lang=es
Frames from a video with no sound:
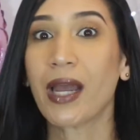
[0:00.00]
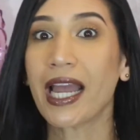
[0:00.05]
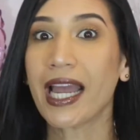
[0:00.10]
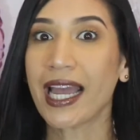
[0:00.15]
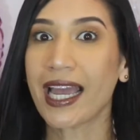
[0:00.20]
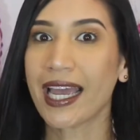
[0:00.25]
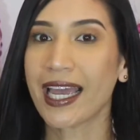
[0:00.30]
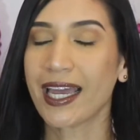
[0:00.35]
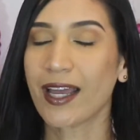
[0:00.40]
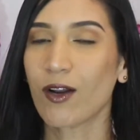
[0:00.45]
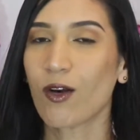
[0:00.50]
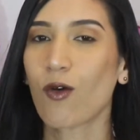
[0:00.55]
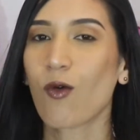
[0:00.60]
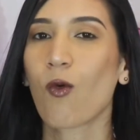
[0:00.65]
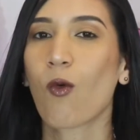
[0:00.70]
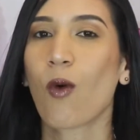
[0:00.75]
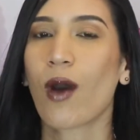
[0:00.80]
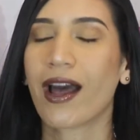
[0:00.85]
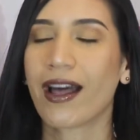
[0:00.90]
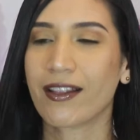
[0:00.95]
pero
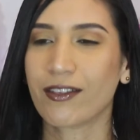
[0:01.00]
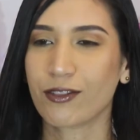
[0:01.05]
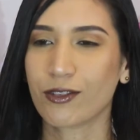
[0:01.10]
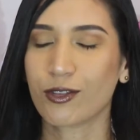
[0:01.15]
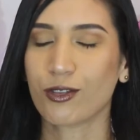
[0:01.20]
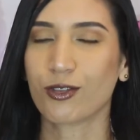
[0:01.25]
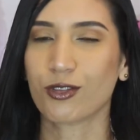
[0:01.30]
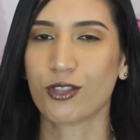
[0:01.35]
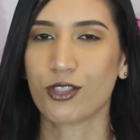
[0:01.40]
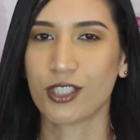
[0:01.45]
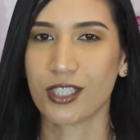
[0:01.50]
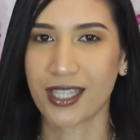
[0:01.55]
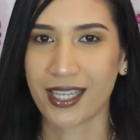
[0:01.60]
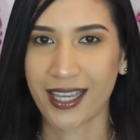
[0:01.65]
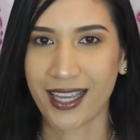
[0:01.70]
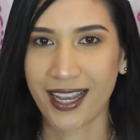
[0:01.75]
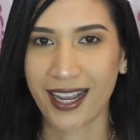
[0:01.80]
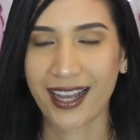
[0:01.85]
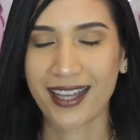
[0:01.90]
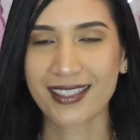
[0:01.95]
cuando
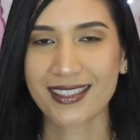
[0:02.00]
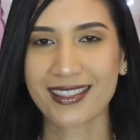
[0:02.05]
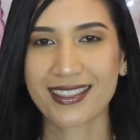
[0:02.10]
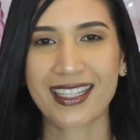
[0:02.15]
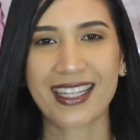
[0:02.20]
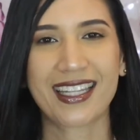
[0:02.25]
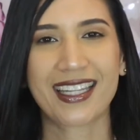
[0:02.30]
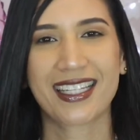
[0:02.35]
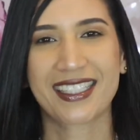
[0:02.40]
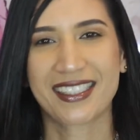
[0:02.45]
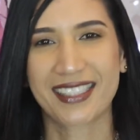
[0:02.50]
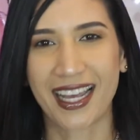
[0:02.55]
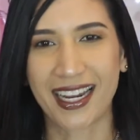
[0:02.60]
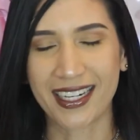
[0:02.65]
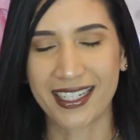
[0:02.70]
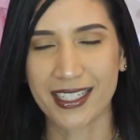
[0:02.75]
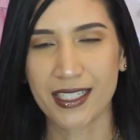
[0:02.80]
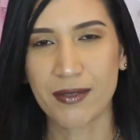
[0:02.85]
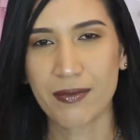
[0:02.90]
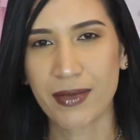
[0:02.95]
llegas te
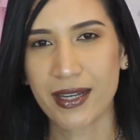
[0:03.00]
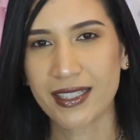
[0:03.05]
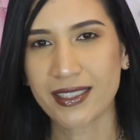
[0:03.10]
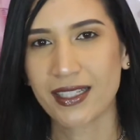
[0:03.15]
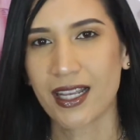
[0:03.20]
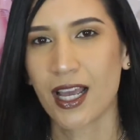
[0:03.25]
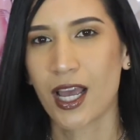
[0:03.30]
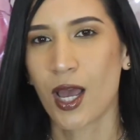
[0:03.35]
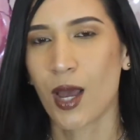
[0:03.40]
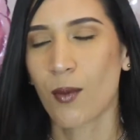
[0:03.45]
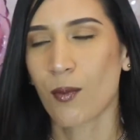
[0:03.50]
desanimas